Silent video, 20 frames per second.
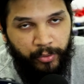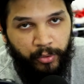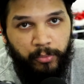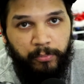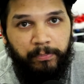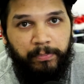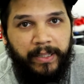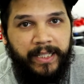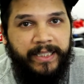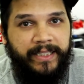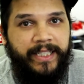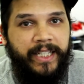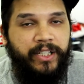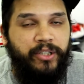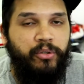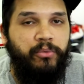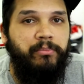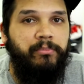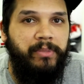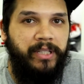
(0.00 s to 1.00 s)
Num
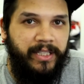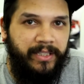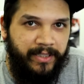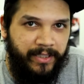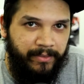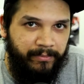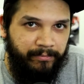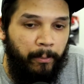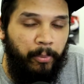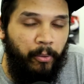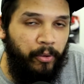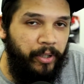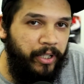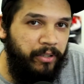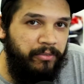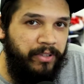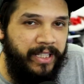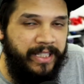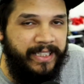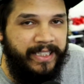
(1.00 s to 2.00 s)
PlayStation Meeting,
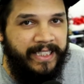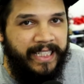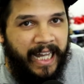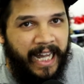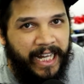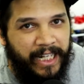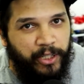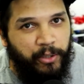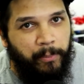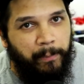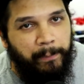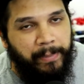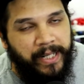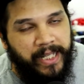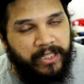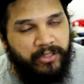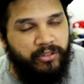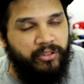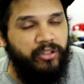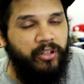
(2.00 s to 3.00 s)
porém o design e o
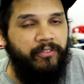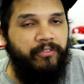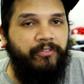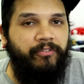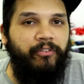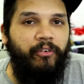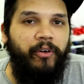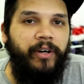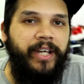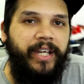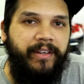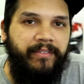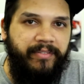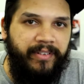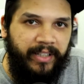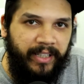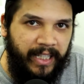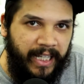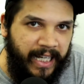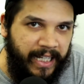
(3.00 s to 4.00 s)
preço só foi
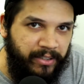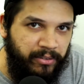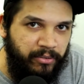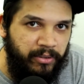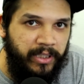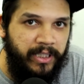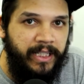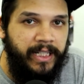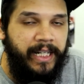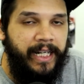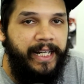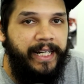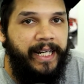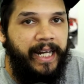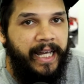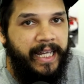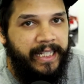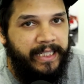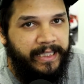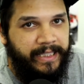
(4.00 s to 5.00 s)
revelado
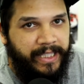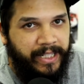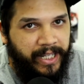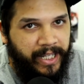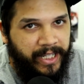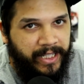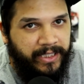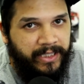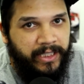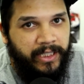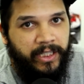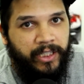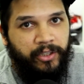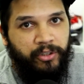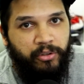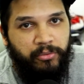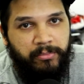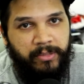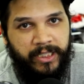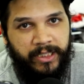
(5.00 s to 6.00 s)
na E3
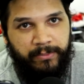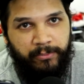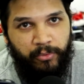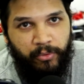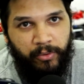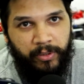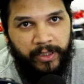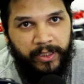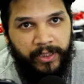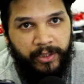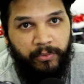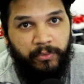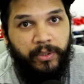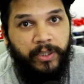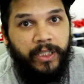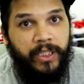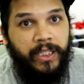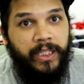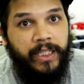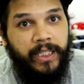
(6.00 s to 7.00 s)
do mesmo ano
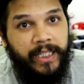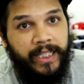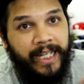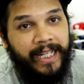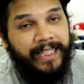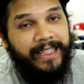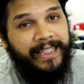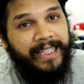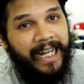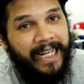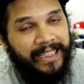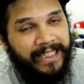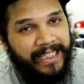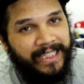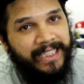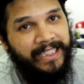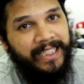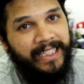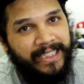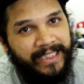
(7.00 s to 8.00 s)
e a
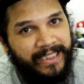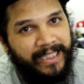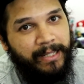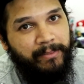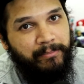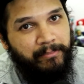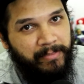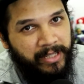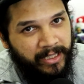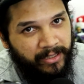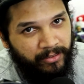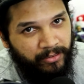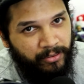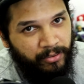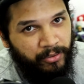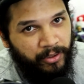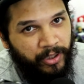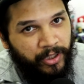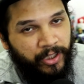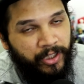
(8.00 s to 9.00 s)
data de
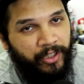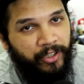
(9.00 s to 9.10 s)
lançamento